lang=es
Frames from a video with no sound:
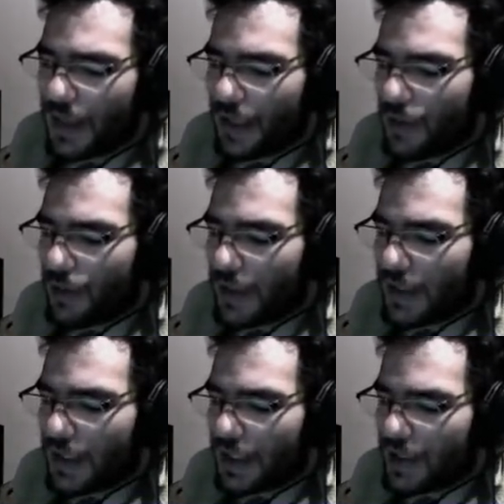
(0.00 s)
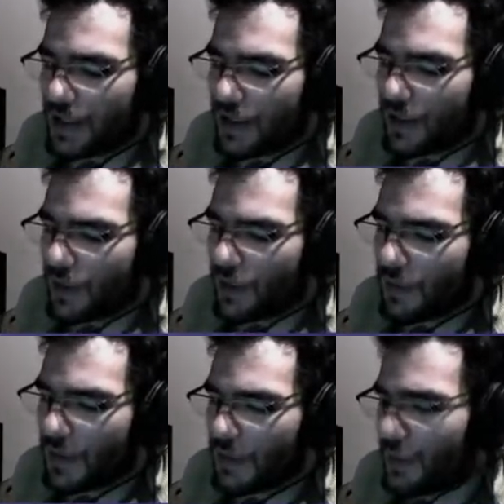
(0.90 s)
para completar en este
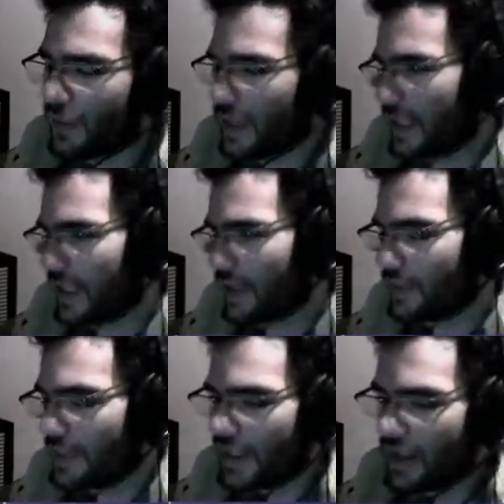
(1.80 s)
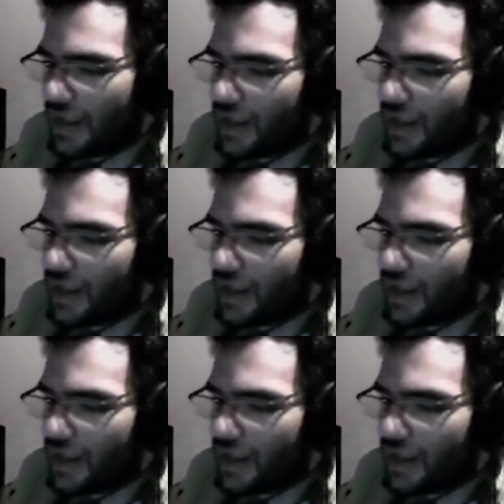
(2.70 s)
juego para mí fue la de la comida.